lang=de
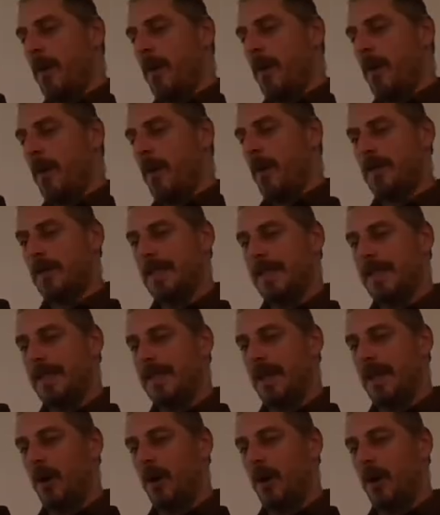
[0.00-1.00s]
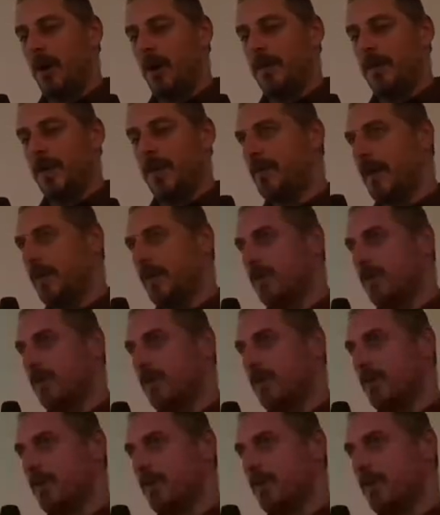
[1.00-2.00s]
Und ich glaube, der Kunde war
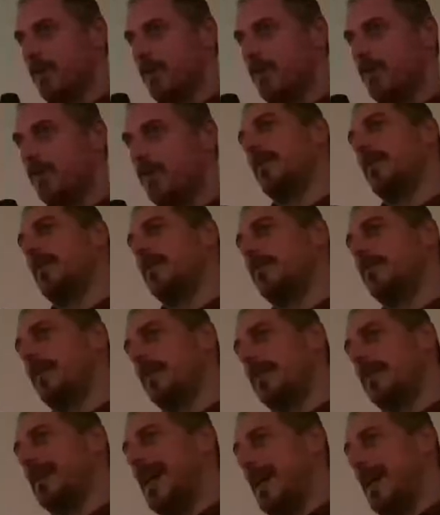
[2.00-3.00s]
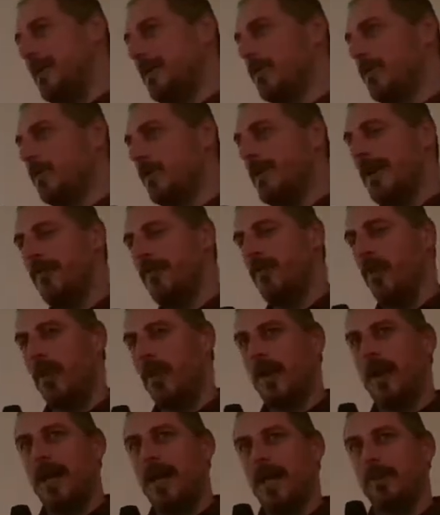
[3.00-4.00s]
nur zufrieden oder wir kamen zu einem
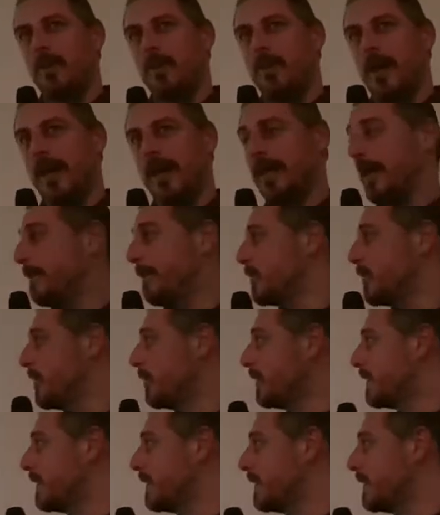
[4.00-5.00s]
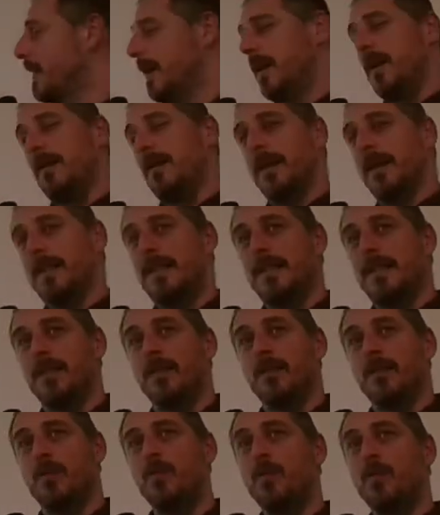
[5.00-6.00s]
erfolgreichen Projektabschluss, weil es
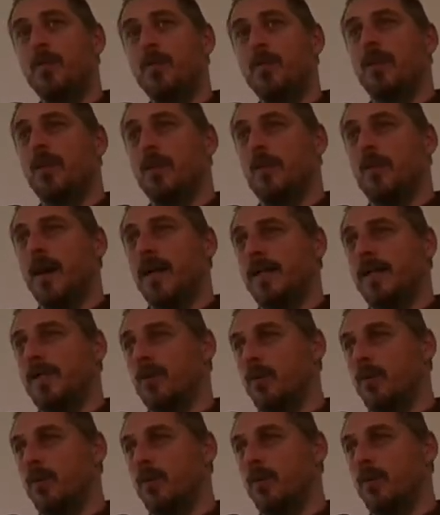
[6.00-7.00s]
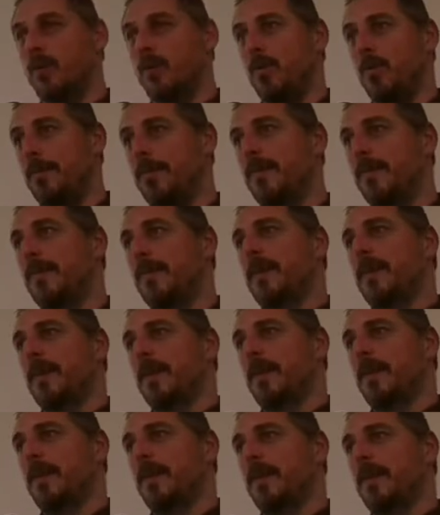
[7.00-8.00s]
hier gute Kooperationen gab.
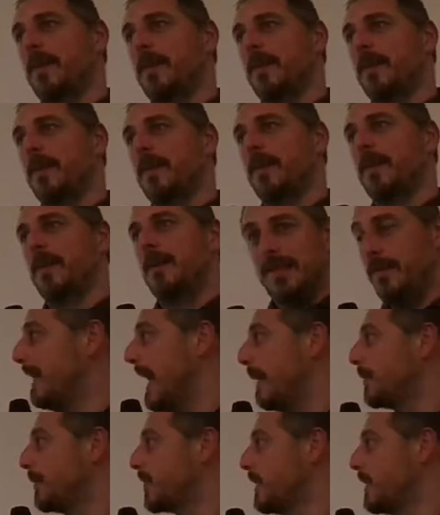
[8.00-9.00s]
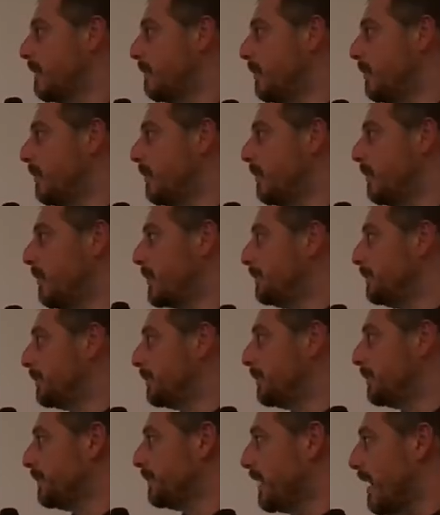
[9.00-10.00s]
Man hat sich viel abstimmen
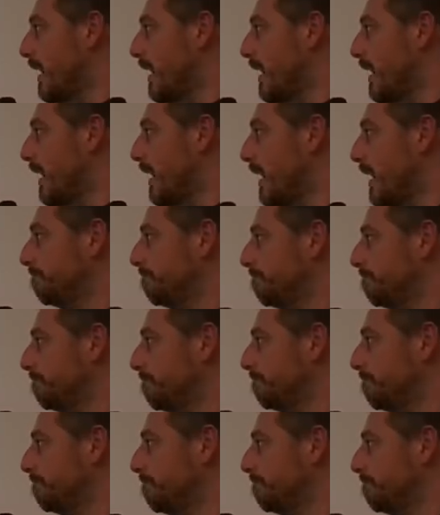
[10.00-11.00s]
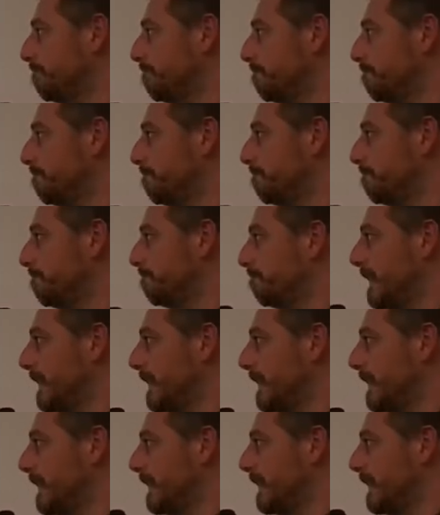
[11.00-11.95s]
müssen. Ähm, das hat super geklappt.